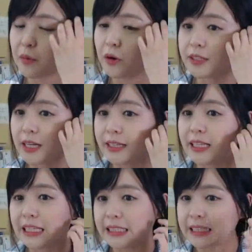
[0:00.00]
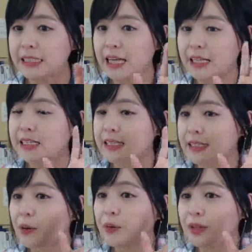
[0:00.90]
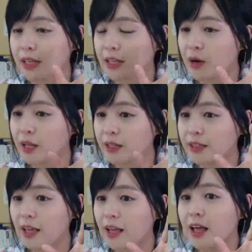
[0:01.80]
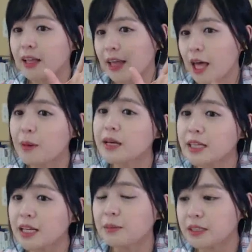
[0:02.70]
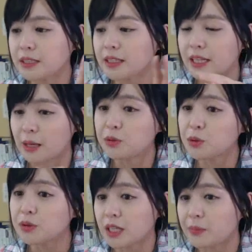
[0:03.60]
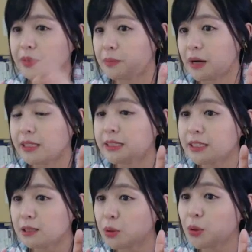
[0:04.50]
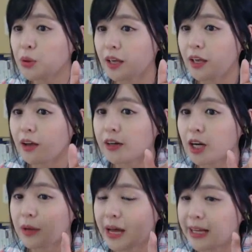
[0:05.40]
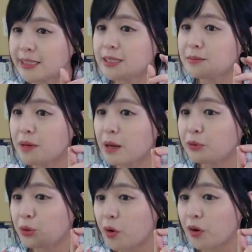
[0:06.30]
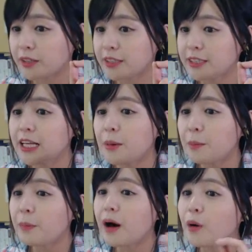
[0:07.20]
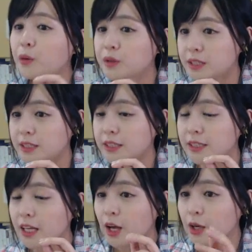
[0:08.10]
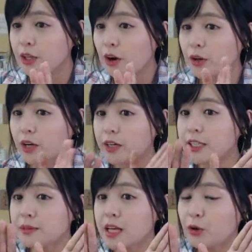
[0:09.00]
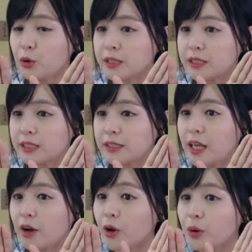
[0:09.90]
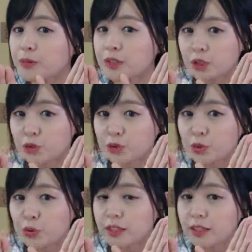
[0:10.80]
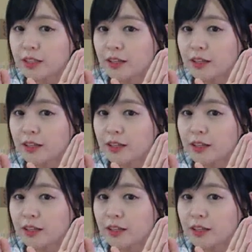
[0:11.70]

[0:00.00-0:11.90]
먹는 간단한 식사를 자오디엔이라고 하는데 대만 사람들이나 남쪽 사람들이 많이 쓰는 표현이에요 그러면 아침밥으로 먹는 파오즈는 여기 그림상으로 봤을 때 여러분 기준으로는